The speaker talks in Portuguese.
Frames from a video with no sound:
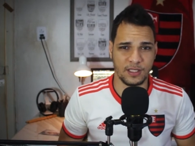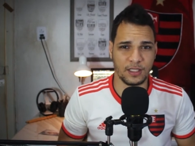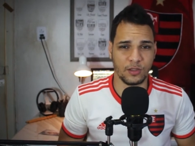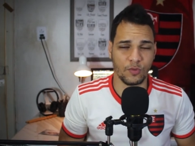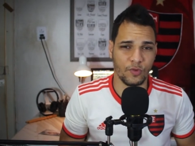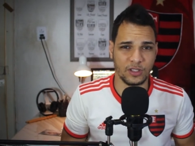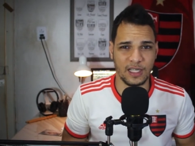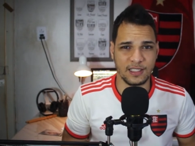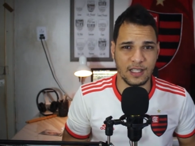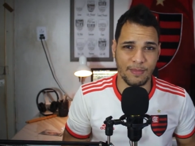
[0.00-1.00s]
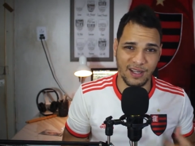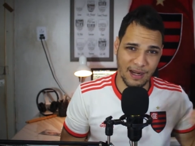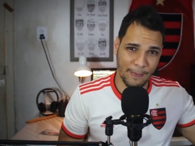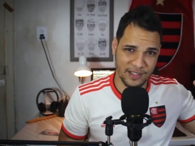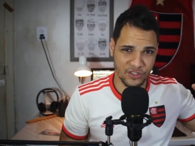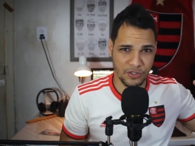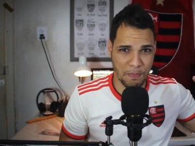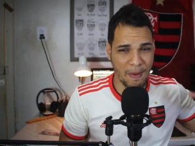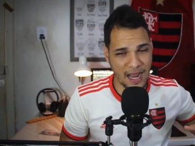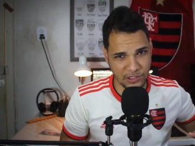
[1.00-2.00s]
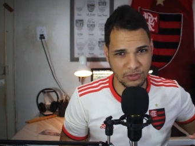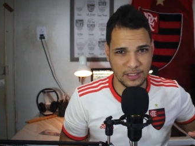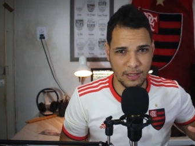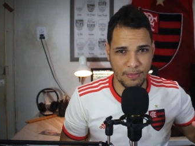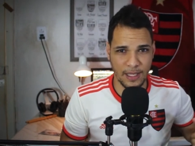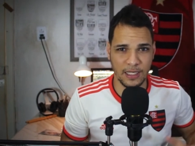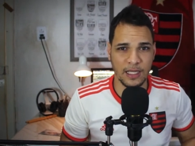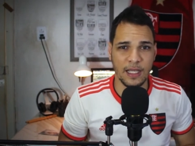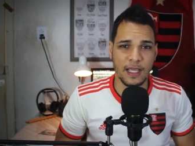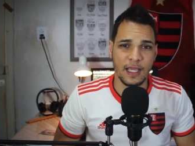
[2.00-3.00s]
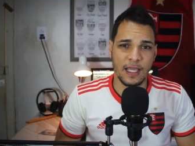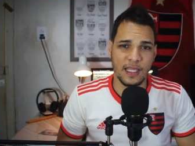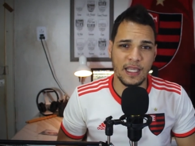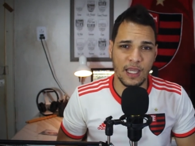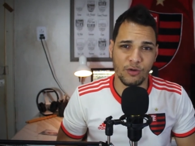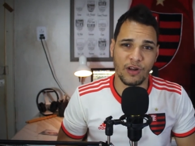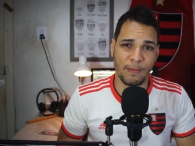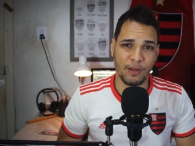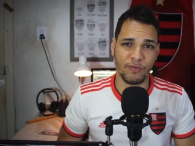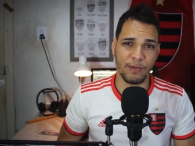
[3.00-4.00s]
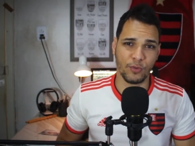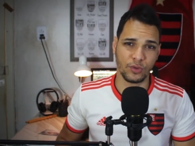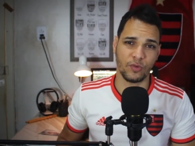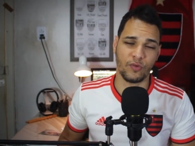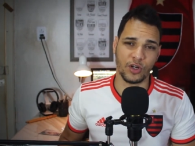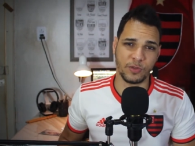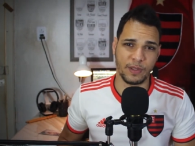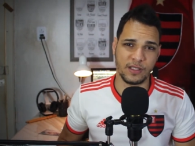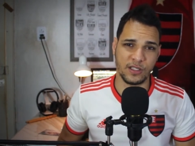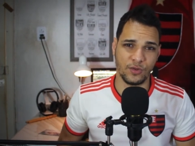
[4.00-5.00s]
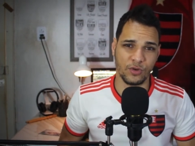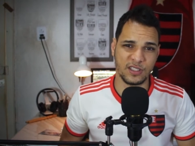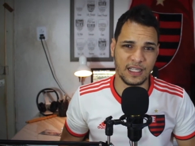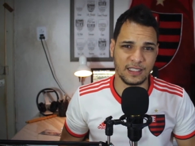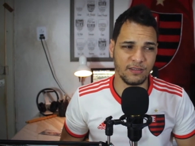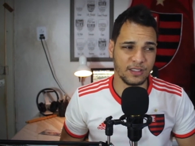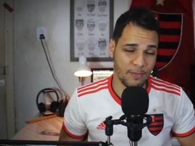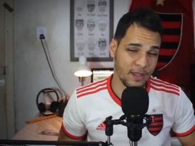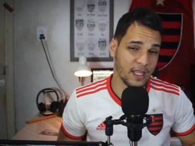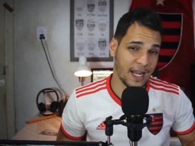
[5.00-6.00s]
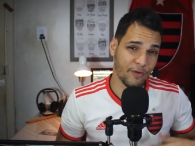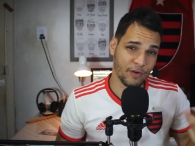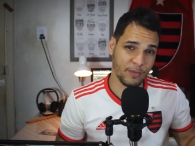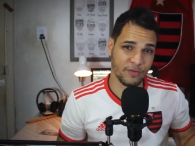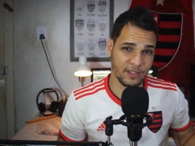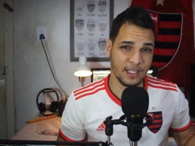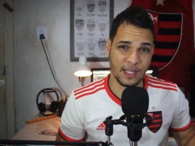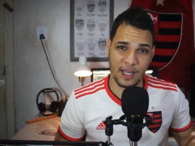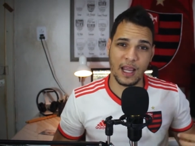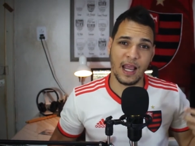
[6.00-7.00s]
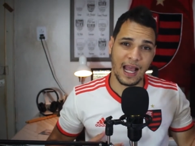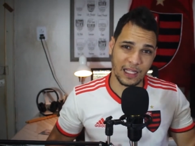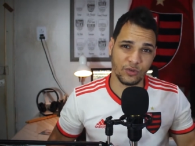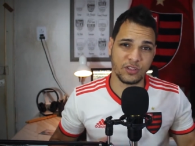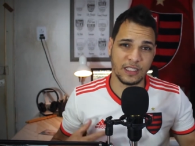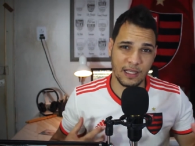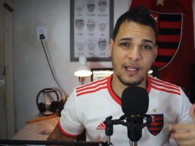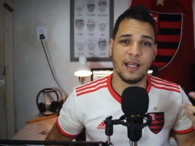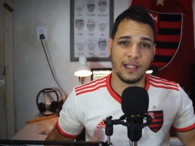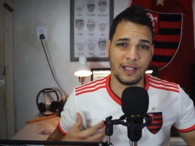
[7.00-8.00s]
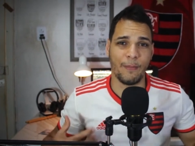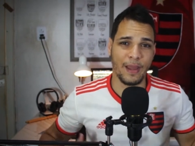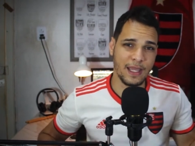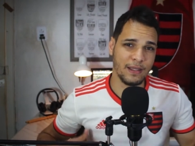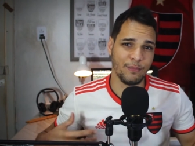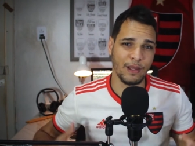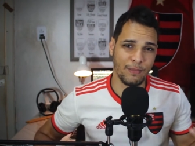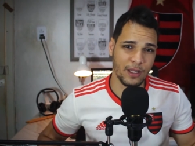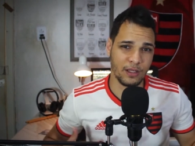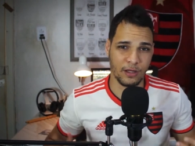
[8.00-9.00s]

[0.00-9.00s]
se tratando tá que o Fortaleza está brigando na parte de baixo da tabela e aí o Flamengo vem muito forte para esse jogo, se tratando também que lá o Flamengo vai ter a torcida também em meia meia,